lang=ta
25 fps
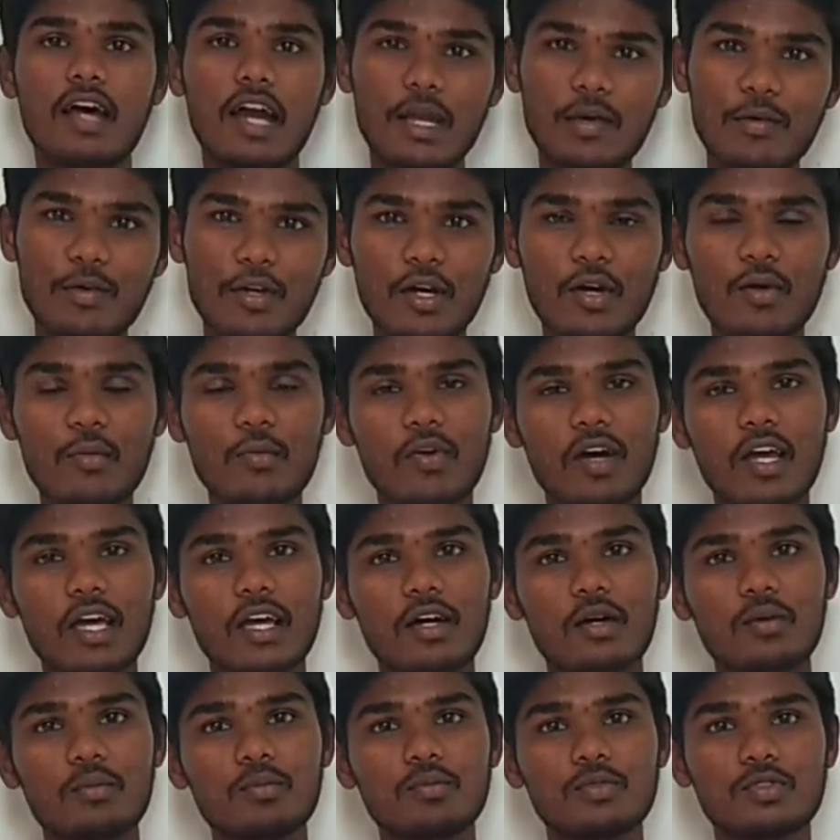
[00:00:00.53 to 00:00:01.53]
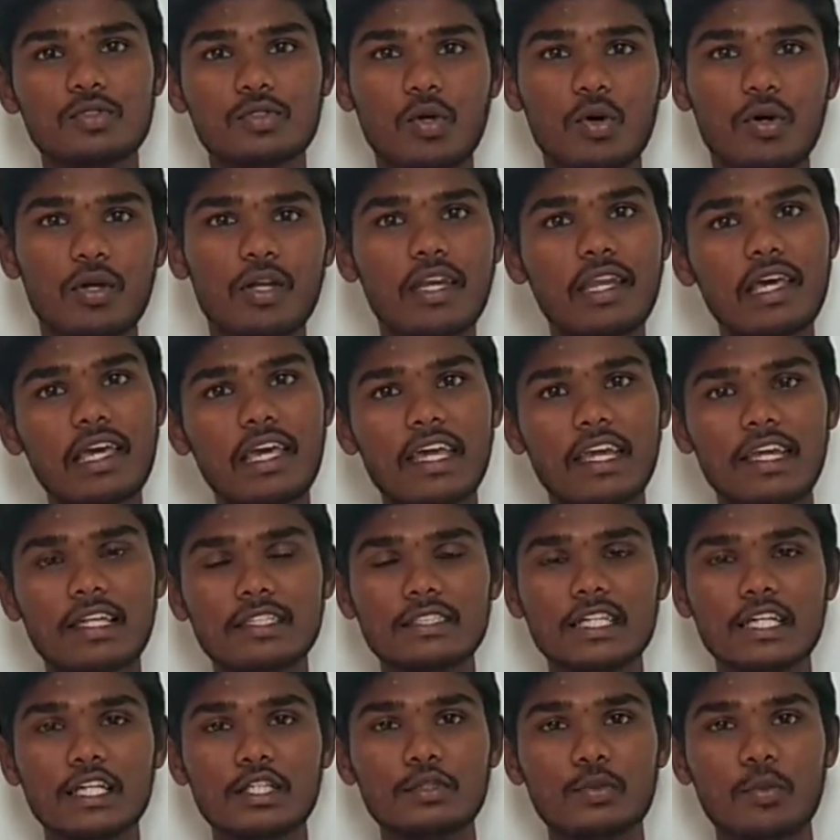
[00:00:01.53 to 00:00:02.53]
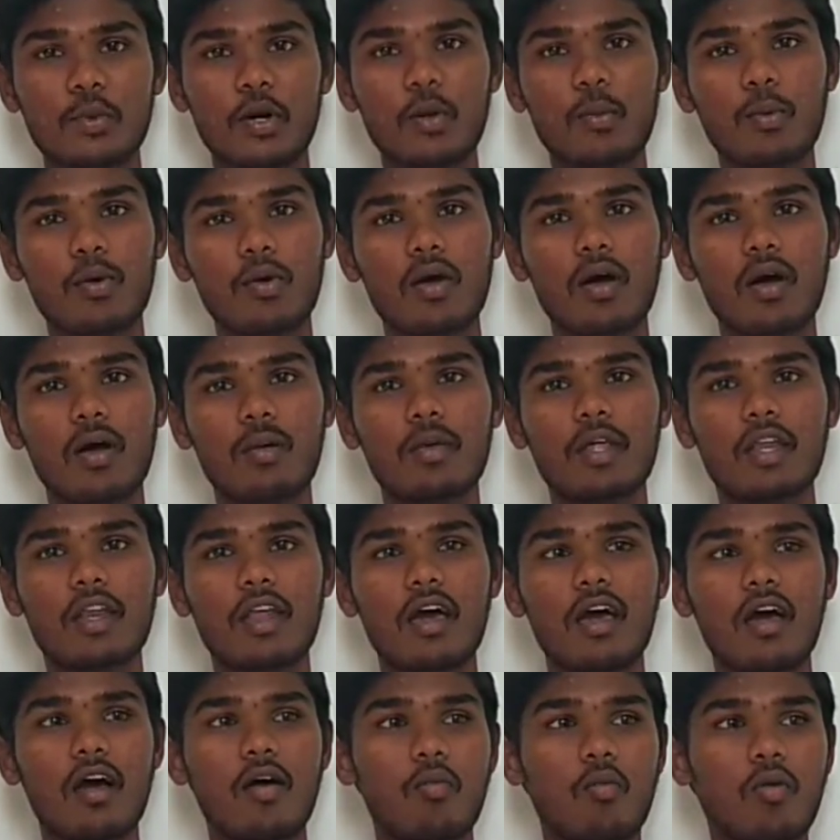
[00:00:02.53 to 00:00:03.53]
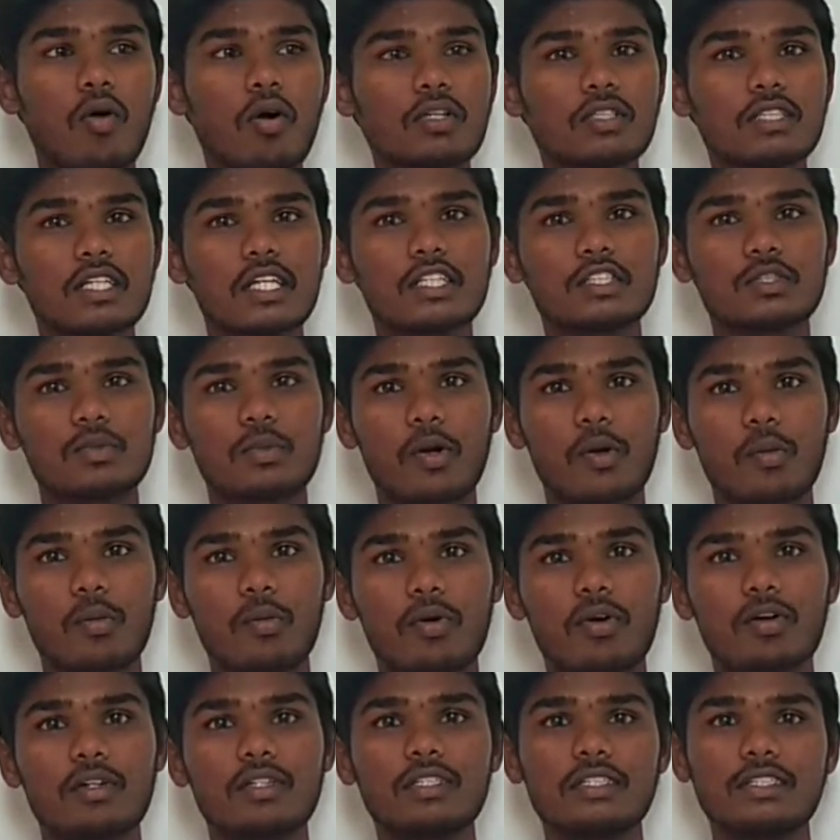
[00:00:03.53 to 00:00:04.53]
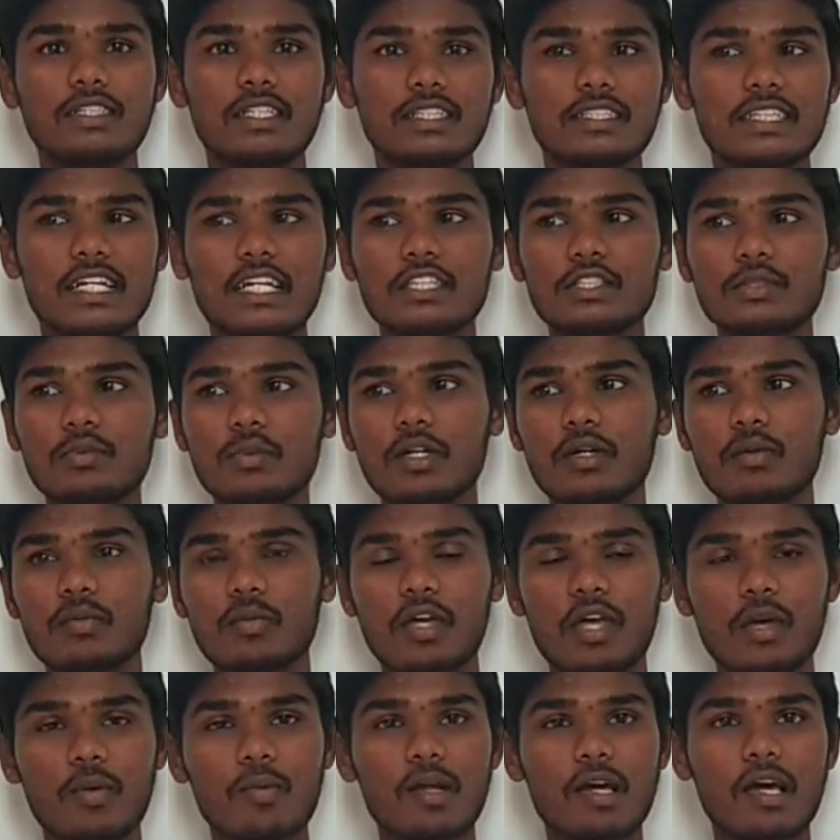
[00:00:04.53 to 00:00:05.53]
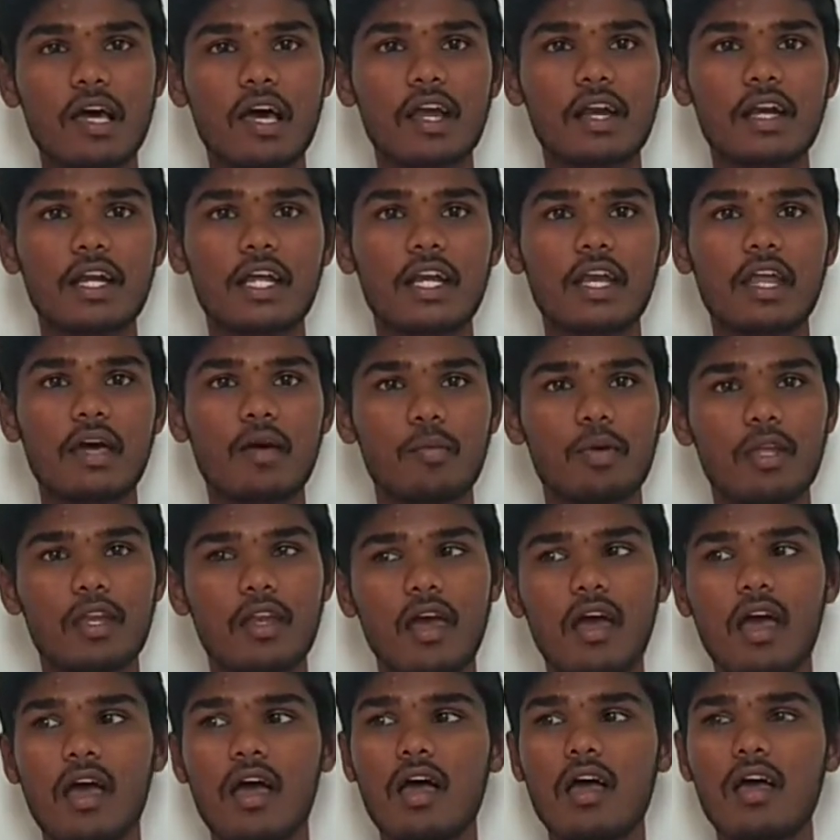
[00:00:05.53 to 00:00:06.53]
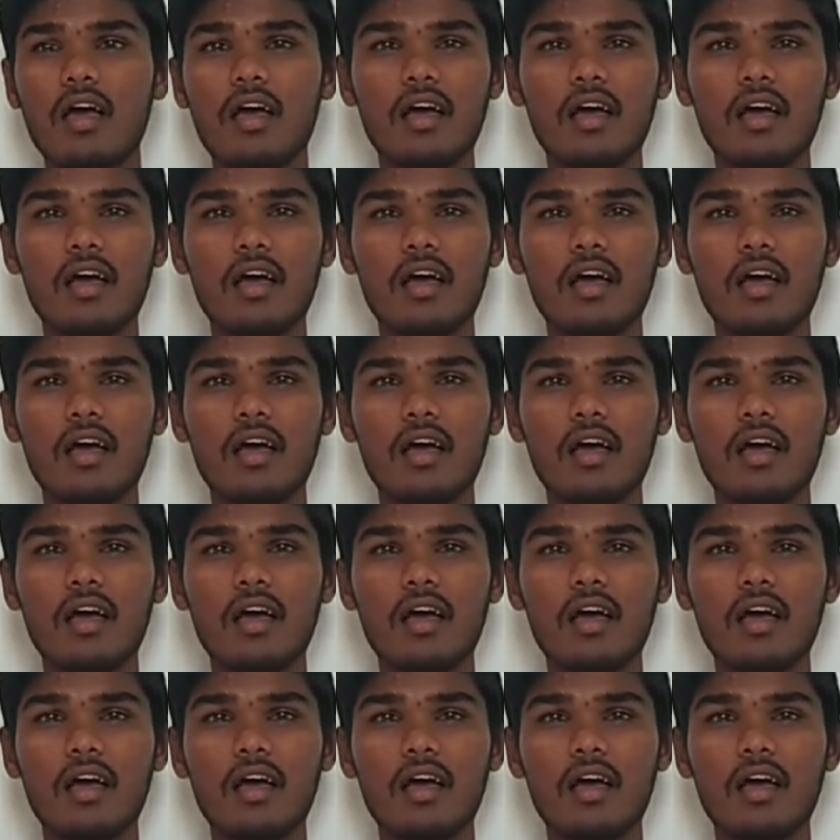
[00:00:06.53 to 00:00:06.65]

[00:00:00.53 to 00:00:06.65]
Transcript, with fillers: அனைவருக்கும் வணக்கம் ஸோ இன்றைக்கி என்ன சேலஞ்ச் பண்ண போகிறோம் அப்படின்னா மோர் சேலஞ்ச் பண்ண போகிறோம் இந்த சேலஞ்ச் பண்ண முக்கியமான காரணம் என்ன அப்படின்னா